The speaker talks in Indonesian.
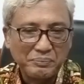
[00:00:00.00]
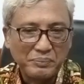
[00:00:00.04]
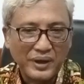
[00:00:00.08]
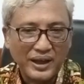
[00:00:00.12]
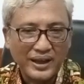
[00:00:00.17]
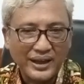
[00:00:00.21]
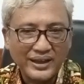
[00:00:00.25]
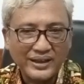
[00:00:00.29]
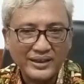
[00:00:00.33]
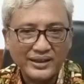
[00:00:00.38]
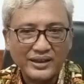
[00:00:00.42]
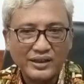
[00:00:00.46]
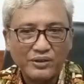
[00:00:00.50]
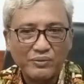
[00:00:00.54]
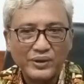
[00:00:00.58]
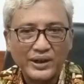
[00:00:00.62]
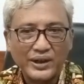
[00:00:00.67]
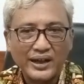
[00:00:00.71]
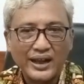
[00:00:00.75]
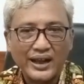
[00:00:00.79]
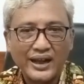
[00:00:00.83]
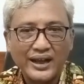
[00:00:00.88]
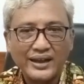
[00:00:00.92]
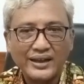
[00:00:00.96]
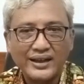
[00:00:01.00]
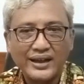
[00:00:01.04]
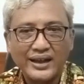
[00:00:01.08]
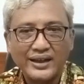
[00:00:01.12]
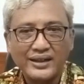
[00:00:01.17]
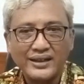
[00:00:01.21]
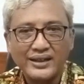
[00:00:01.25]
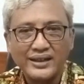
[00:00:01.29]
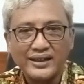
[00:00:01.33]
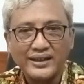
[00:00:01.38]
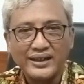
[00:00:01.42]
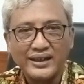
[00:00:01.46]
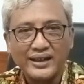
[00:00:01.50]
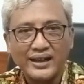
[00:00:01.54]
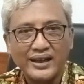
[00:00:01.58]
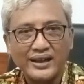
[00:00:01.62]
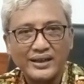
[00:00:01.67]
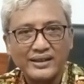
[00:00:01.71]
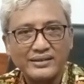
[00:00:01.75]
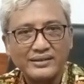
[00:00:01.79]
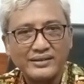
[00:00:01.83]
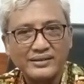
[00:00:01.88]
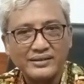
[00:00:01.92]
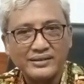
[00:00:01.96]
baik kewenangan ada yang
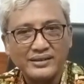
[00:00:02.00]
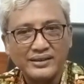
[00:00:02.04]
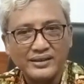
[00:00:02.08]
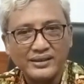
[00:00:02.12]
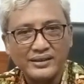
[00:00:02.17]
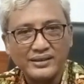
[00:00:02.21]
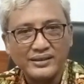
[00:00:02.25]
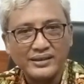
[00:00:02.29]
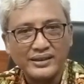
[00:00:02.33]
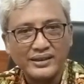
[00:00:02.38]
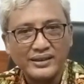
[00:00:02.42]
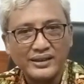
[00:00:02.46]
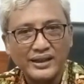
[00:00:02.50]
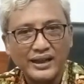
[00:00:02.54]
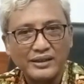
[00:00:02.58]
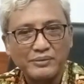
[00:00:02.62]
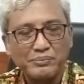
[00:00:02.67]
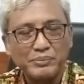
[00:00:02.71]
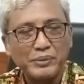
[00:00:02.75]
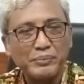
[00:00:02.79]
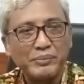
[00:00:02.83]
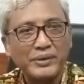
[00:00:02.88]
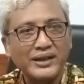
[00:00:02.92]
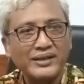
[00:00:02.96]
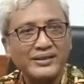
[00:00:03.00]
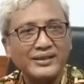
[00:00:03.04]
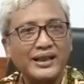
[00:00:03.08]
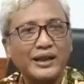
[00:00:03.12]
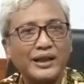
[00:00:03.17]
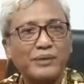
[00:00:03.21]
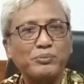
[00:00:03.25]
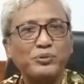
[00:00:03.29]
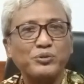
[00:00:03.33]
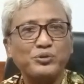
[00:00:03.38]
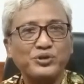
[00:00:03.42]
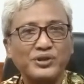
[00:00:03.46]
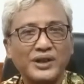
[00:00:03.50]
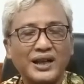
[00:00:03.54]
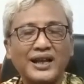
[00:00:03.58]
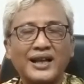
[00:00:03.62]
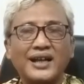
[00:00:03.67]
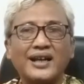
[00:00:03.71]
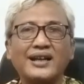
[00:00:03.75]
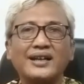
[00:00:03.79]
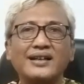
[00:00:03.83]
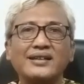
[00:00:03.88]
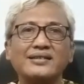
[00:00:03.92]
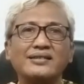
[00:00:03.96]
di tingkat pemerintah
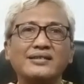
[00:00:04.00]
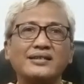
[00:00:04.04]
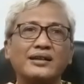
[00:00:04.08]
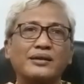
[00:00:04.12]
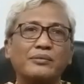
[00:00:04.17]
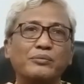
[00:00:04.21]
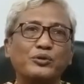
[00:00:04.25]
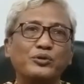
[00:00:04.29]
pusat